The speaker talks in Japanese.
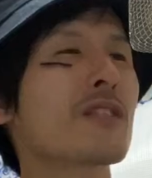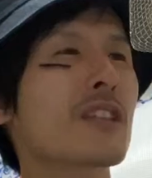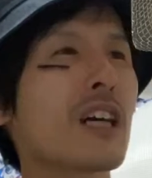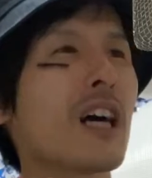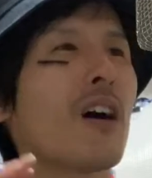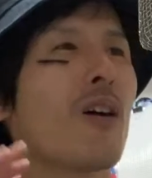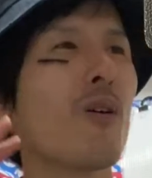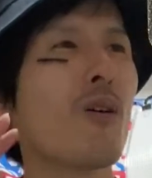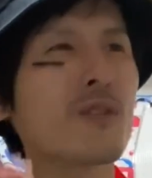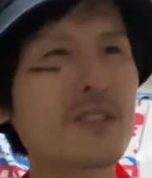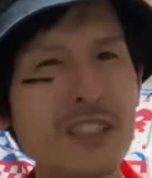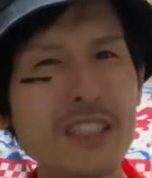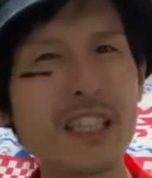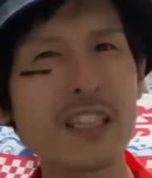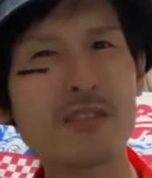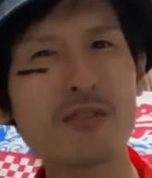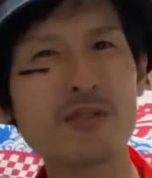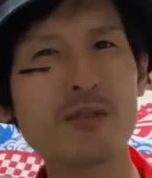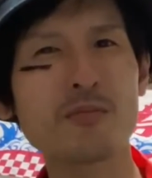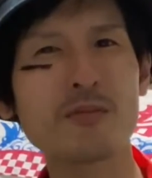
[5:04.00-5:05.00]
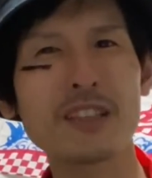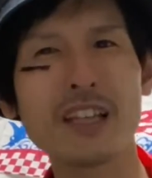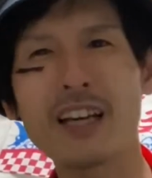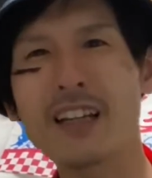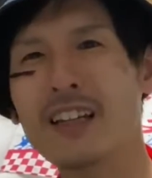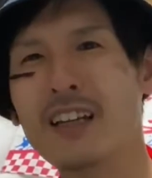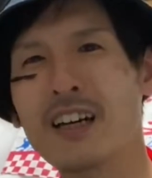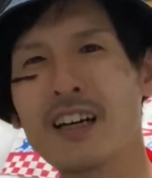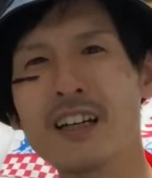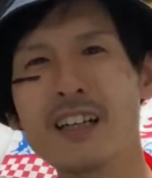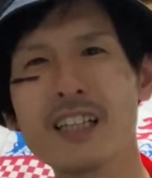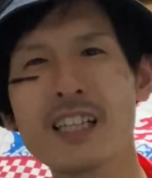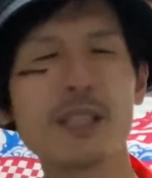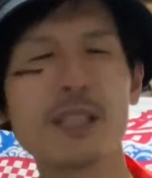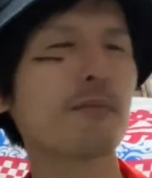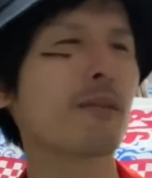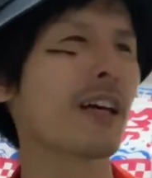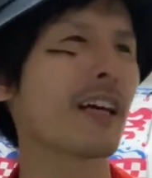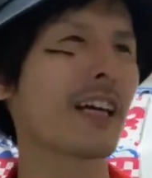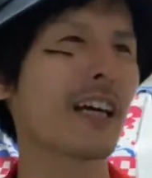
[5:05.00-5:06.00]
ちが落ちてくるみたいな意
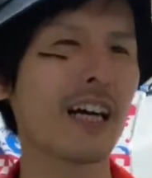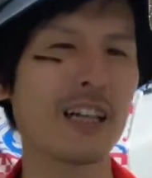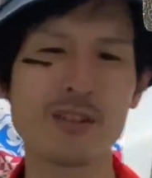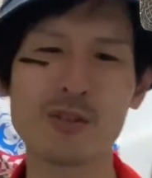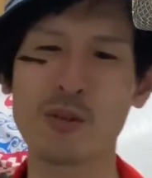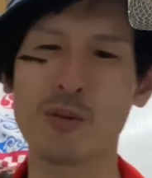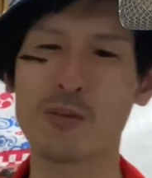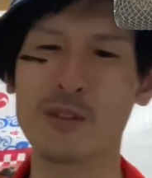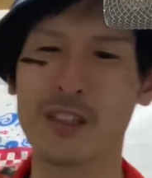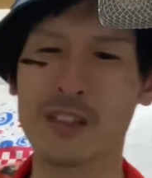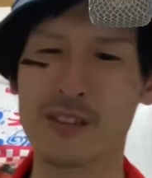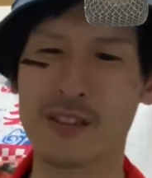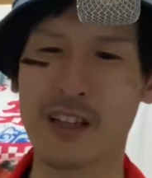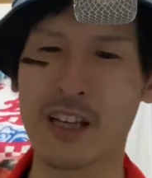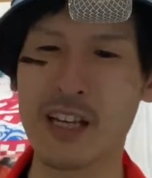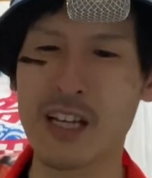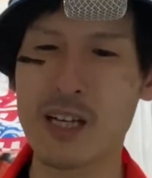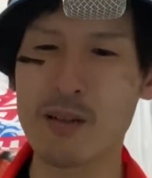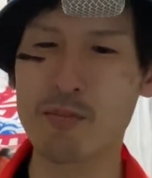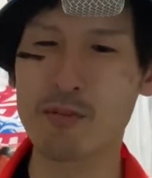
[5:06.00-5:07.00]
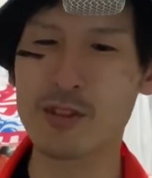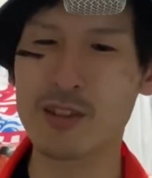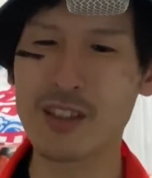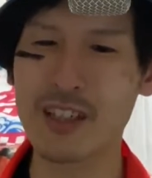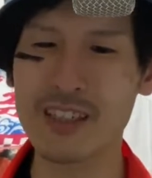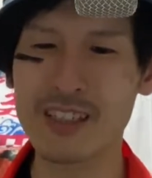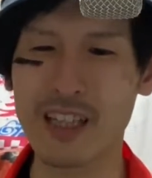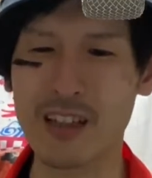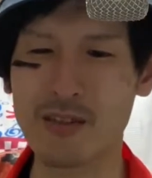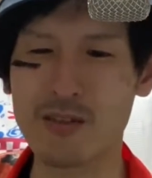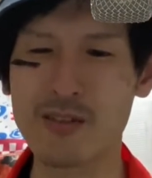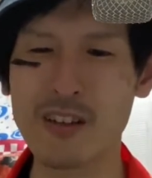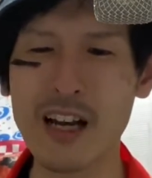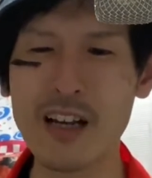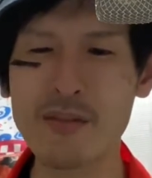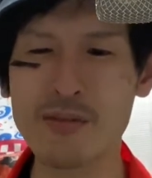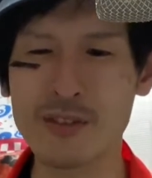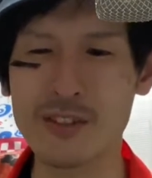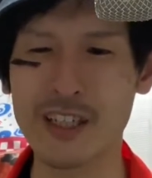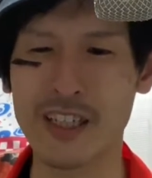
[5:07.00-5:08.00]
味合いがあると思うんですね。プチワンさん、暗
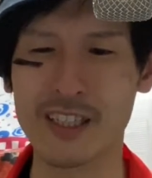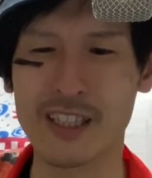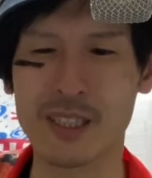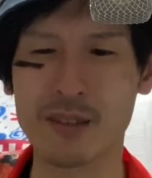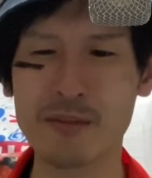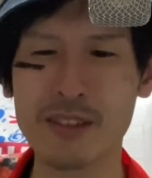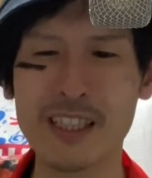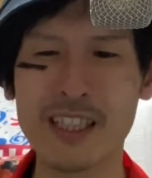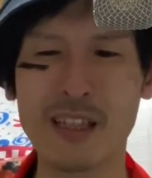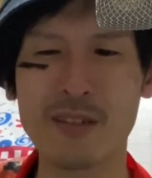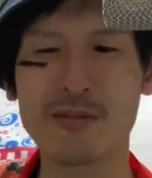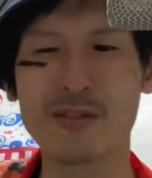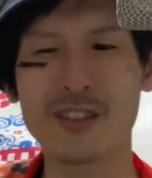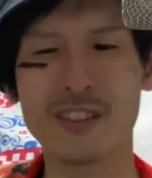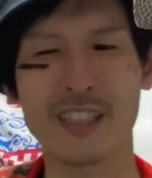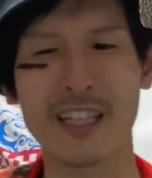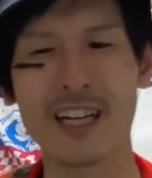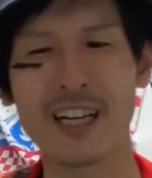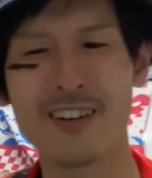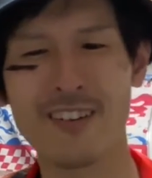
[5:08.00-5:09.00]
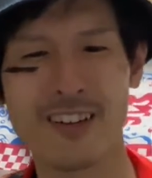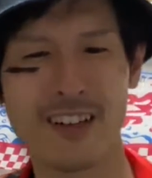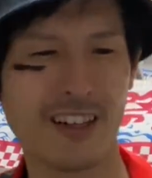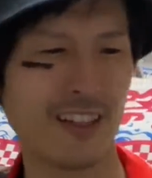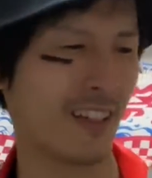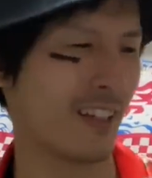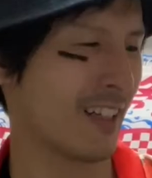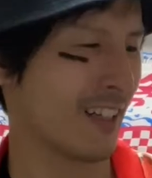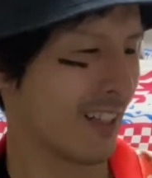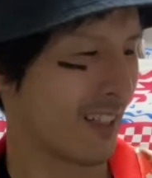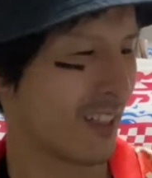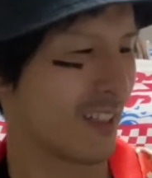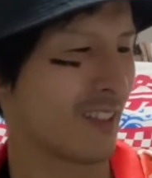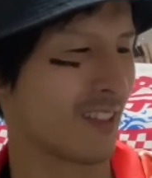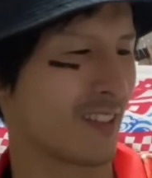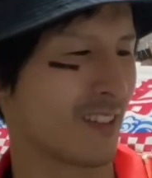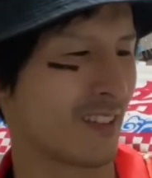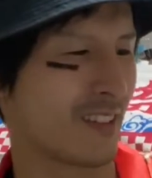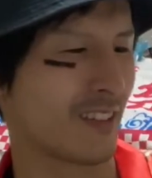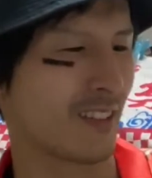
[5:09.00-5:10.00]
い服や地味な服しか買わない。
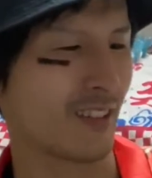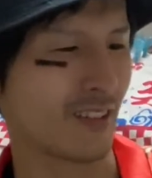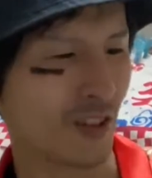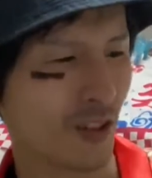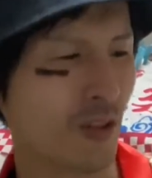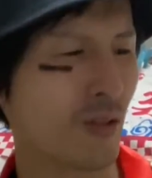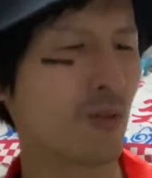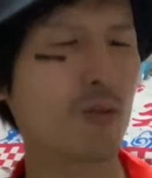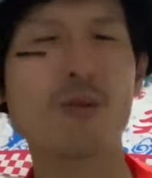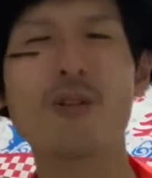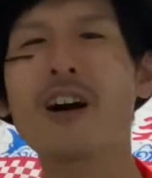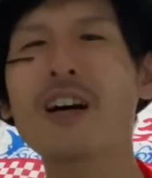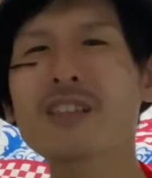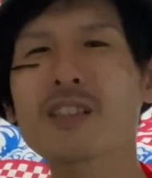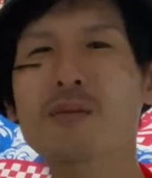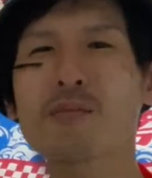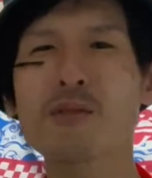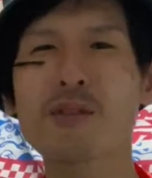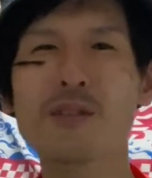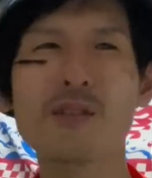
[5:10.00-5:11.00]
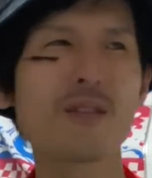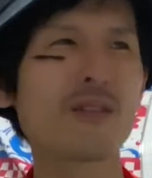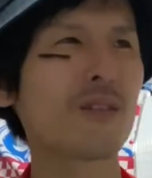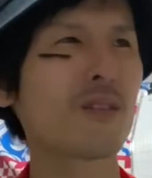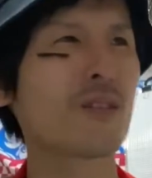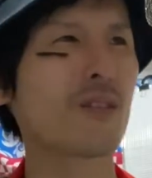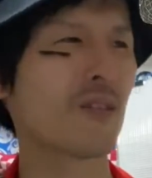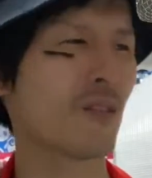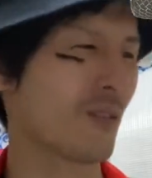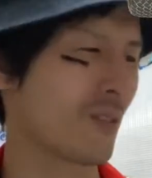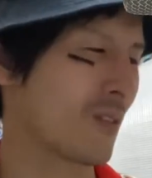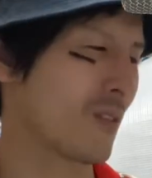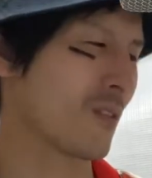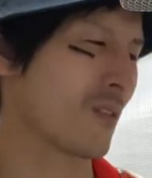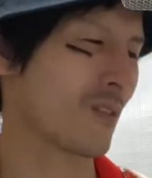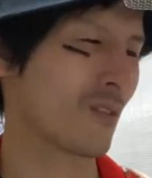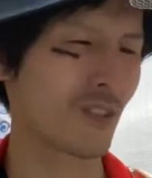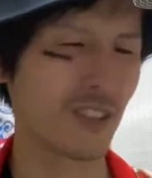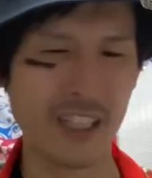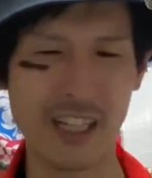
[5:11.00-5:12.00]
ちょっと5月病
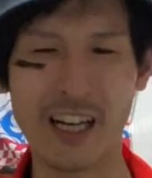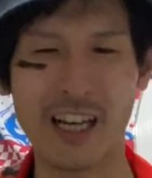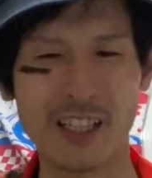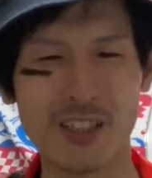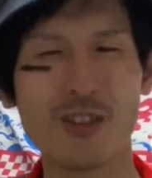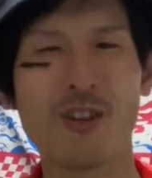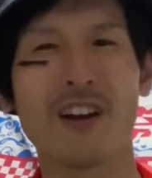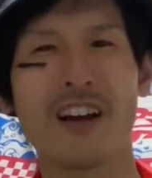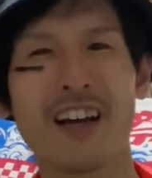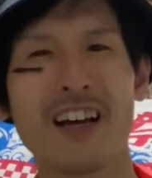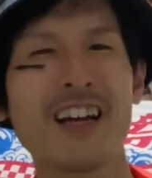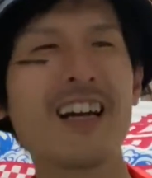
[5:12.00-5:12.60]
じゃない、それ。